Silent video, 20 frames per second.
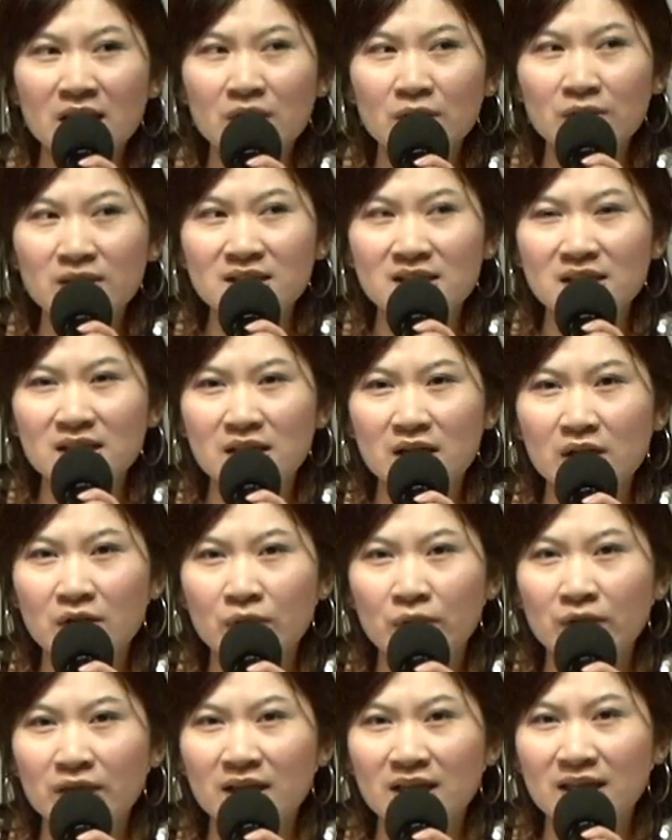要心里要
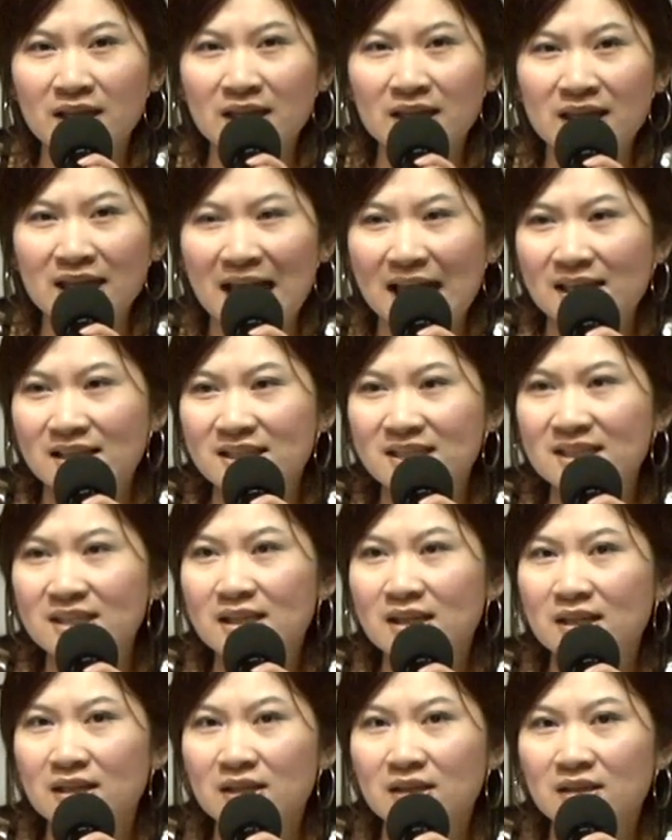有感
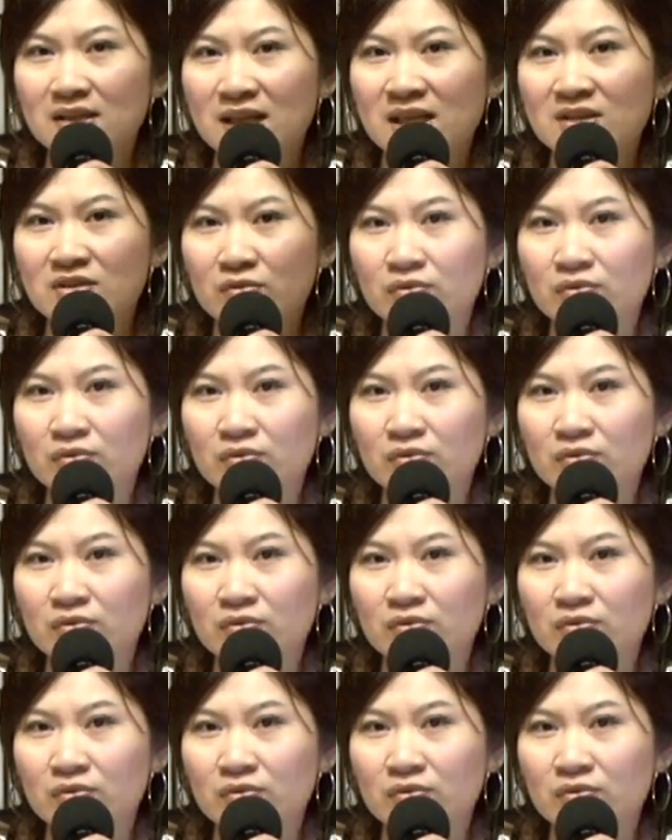谢的那